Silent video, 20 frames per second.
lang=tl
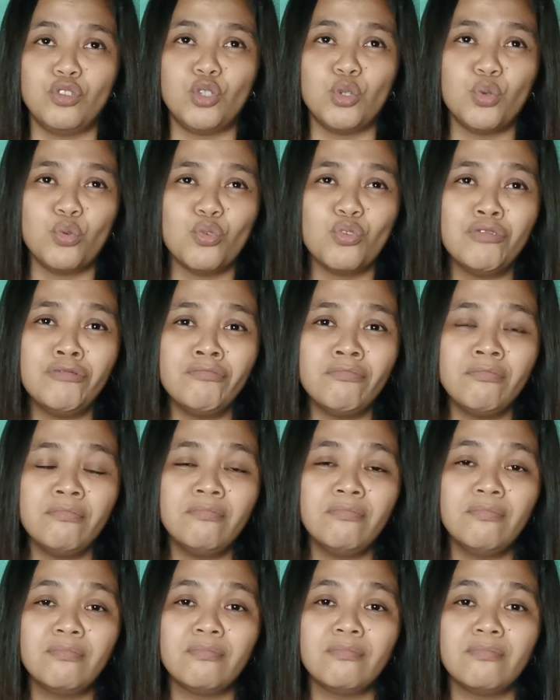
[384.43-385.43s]

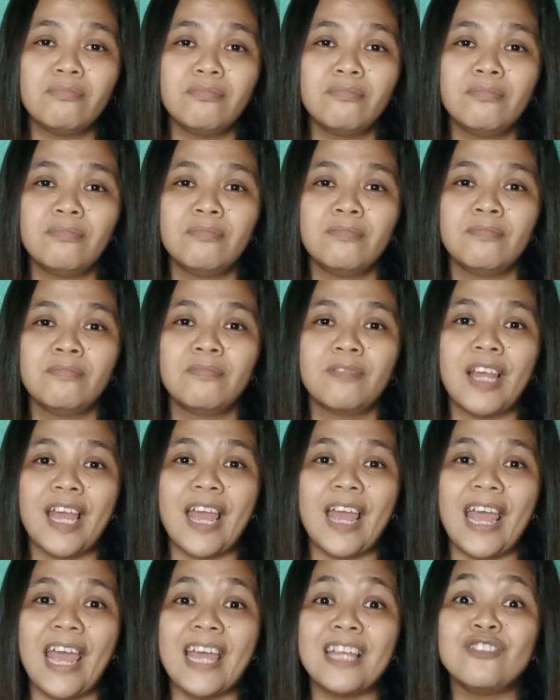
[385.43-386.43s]
June,
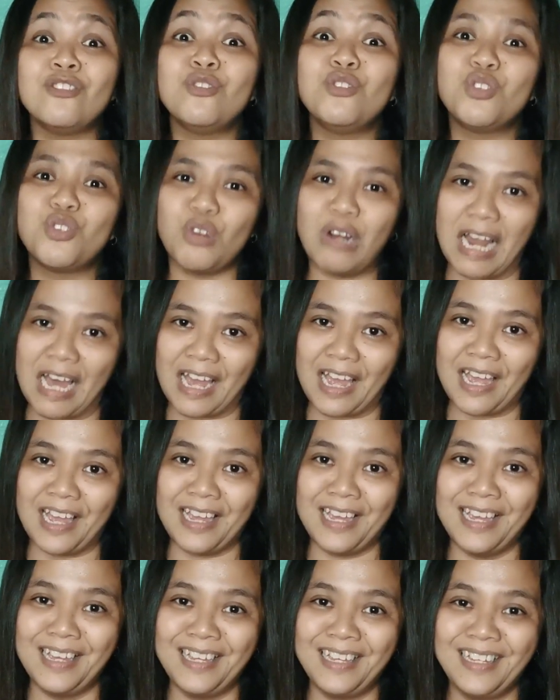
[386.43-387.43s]
and
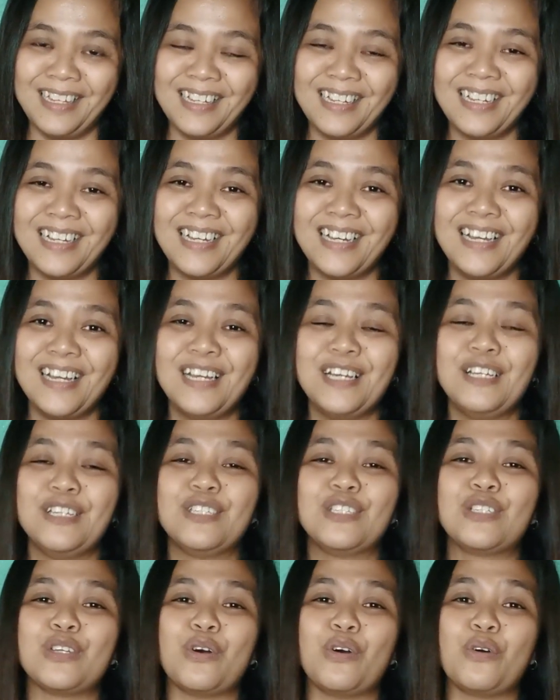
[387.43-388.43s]
July.
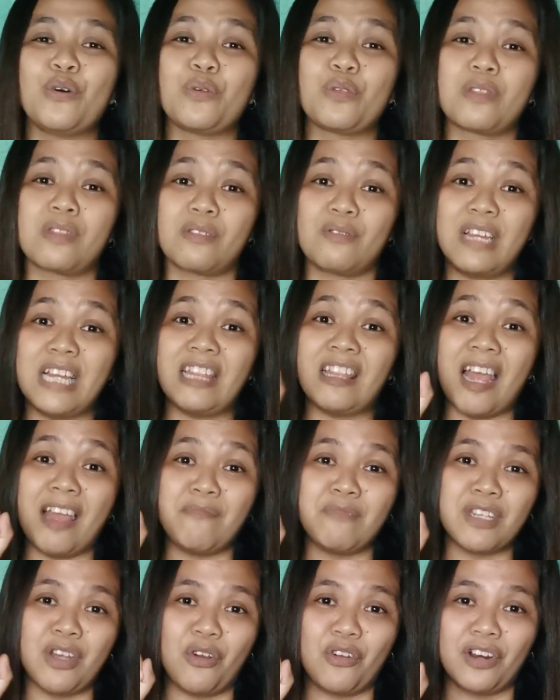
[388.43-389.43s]
So, three
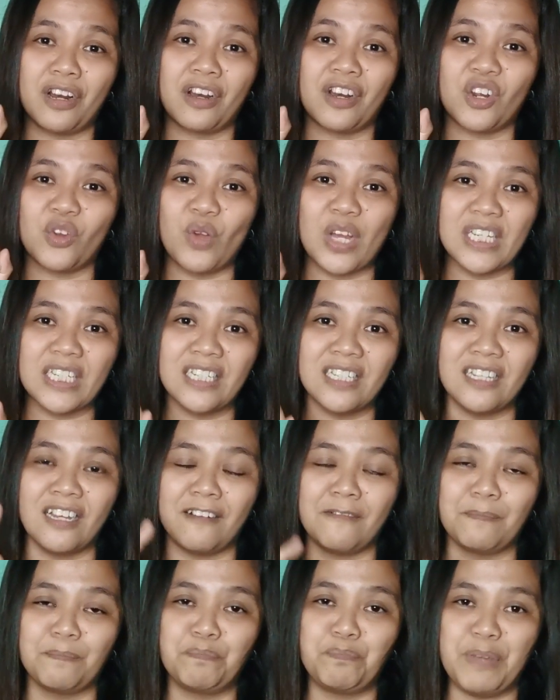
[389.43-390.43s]
times ako nag-request
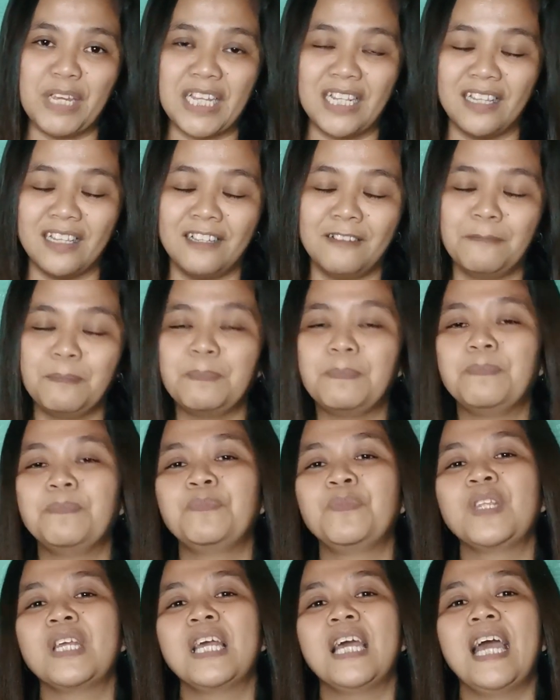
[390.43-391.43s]
ng pin.
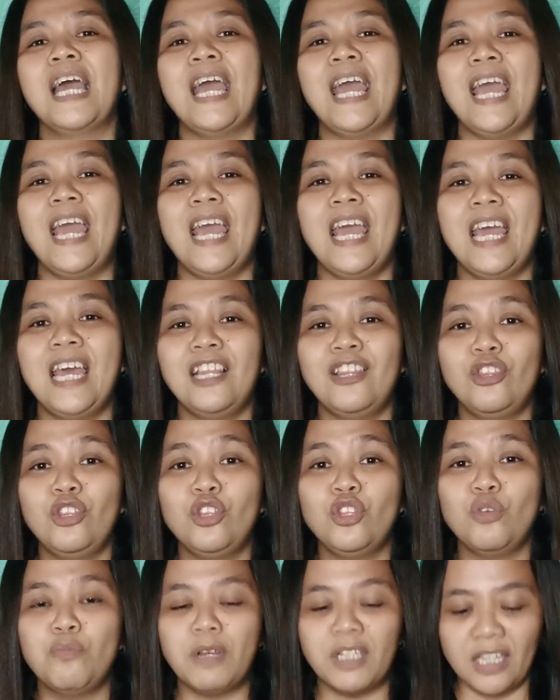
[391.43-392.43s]

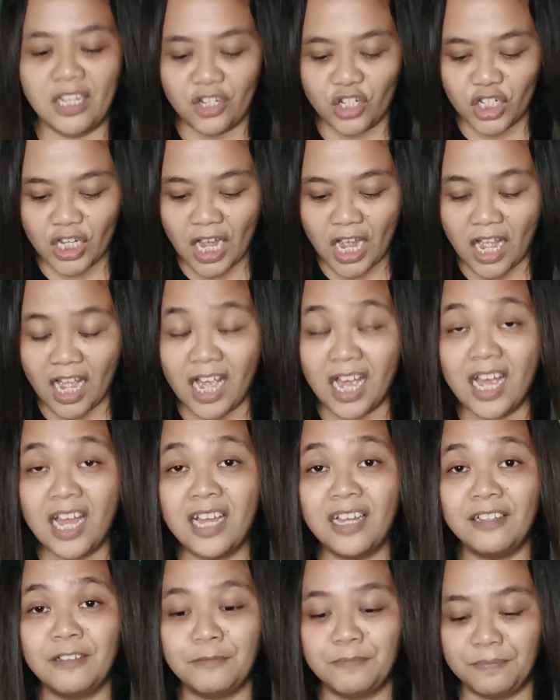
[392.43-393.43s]
And dumating
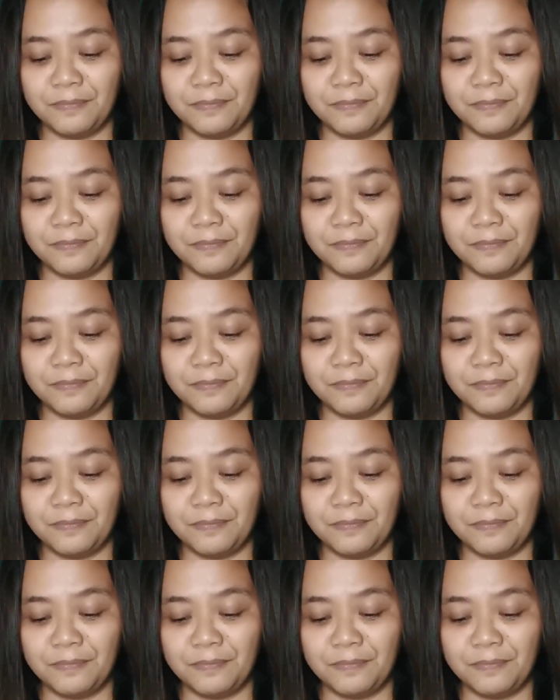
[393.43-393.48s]
siya,